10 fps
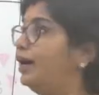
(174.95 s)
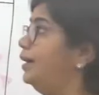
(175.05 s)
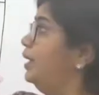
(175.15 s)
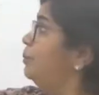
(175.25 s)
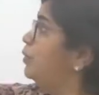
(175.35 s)

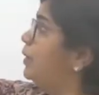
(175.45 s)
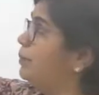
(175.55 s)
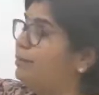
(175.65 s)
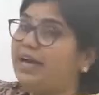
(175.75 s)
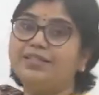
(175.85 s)
అంటే ఇప్పుడు
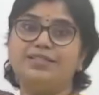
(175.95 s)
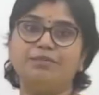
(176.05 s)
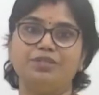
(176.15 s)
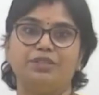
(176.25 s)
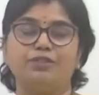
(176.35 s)
మనం మ్యాథ్స్
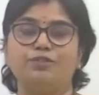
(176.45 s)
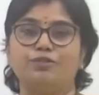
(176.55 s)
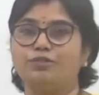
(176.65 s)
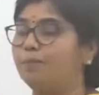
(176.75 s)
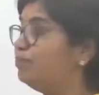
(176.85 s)
సబ్జెక్ట్
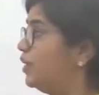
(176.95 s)
తీసుకున్నాం